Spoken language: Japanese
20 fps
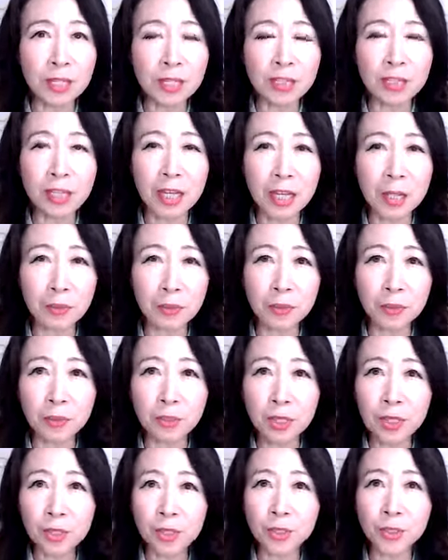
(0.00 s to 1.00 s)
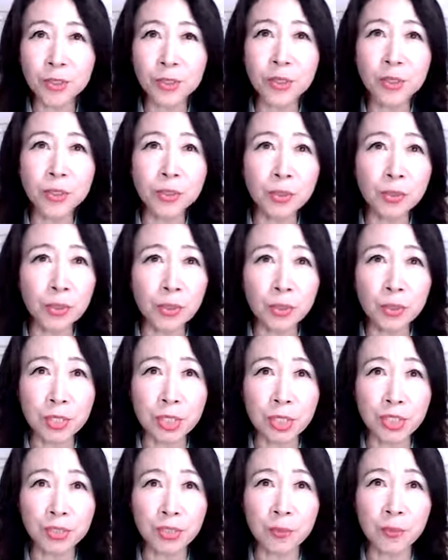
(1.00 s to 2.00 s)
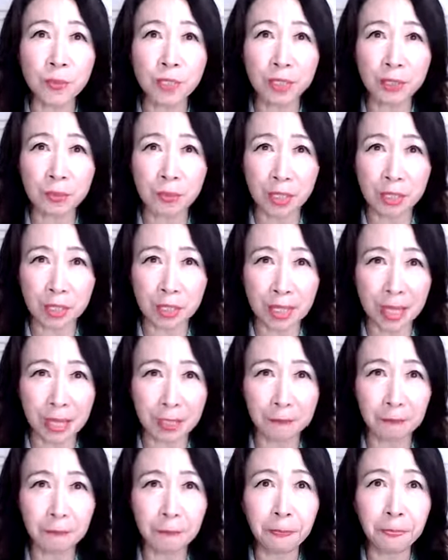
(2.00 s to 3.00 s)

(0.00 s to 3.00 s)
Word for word: 誰も救いの手を差し伸べてくれない。